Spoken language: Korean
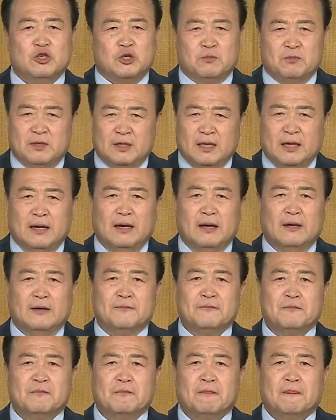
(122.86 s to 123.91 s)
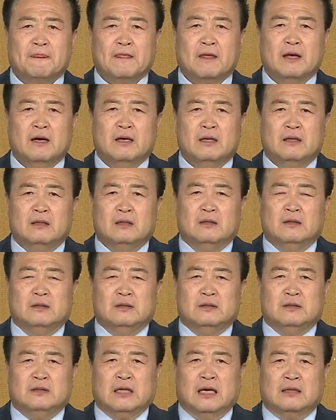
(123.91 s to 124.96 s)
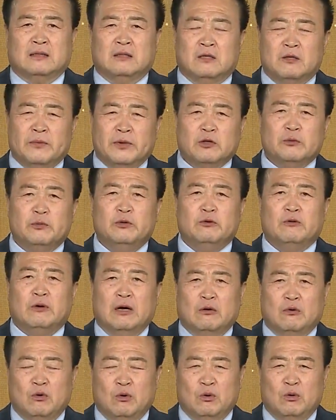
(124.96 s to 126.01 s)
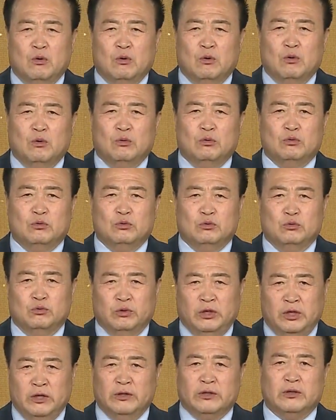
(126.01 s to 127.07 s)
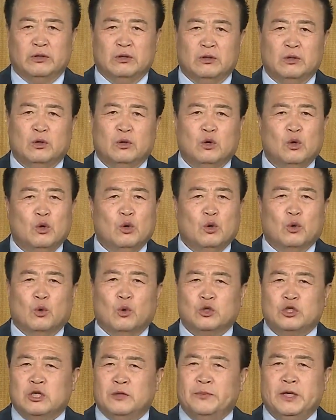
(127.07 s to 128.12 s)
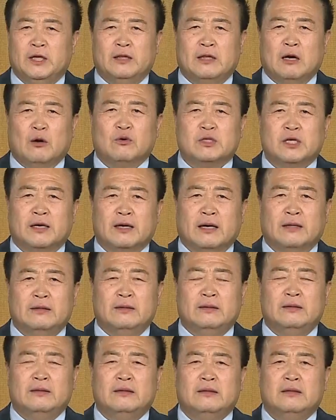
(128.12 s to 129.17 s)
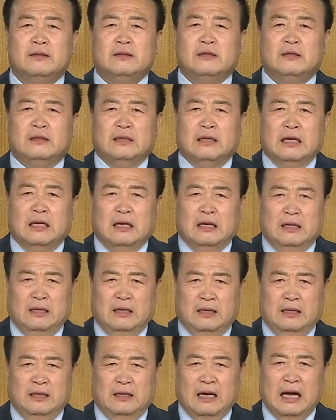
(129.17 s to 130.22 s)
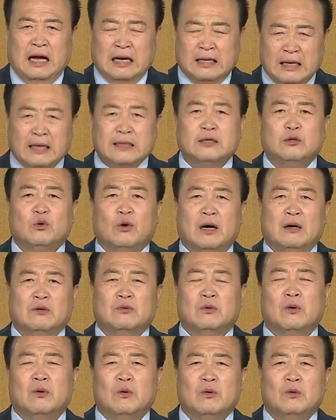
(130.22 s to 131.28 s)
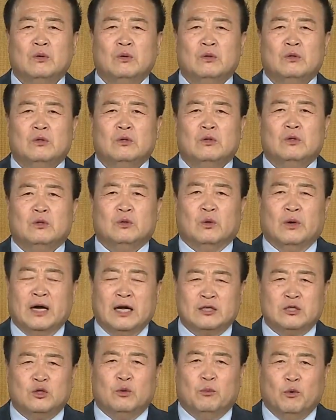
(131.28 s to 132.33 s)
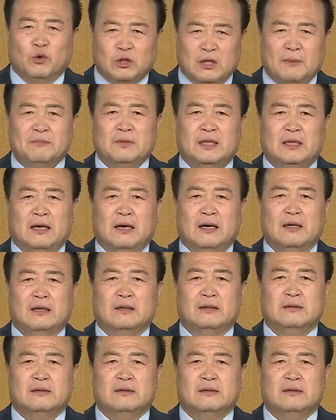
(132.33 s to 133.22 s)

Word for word: 것입니다. 자, 그럼에도 불구하고 우리는 고집이 있다고 생각을 안 하기도 하고 또 하지도 못합니다.